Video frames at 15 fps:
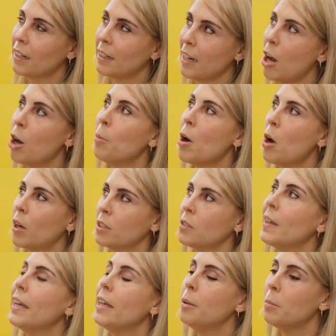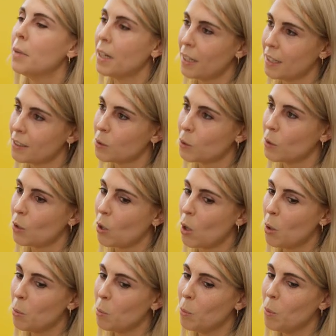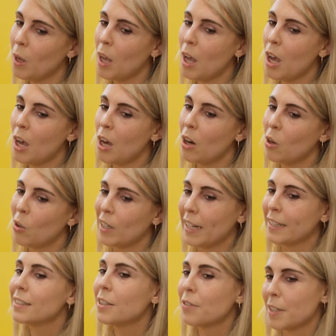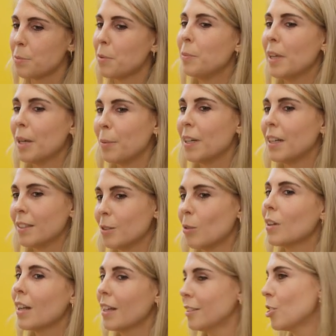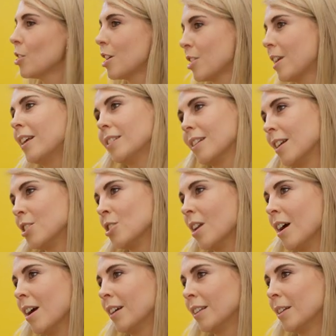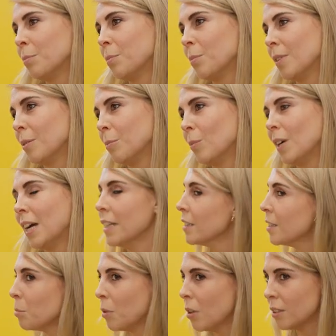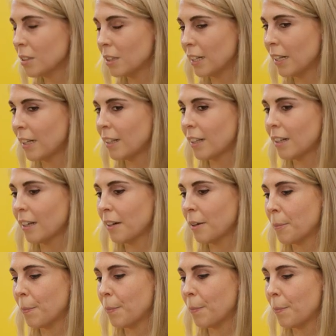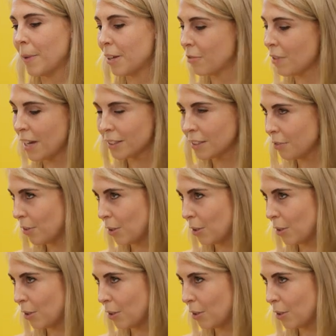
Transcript: glaube auch, es wäre immer dazu gekommen. Und letztlich war es bei mir aber dann so ein klassischer Schicksalsschlag. Ich habe ähm, ganz plötzlich ähm, meinen Vater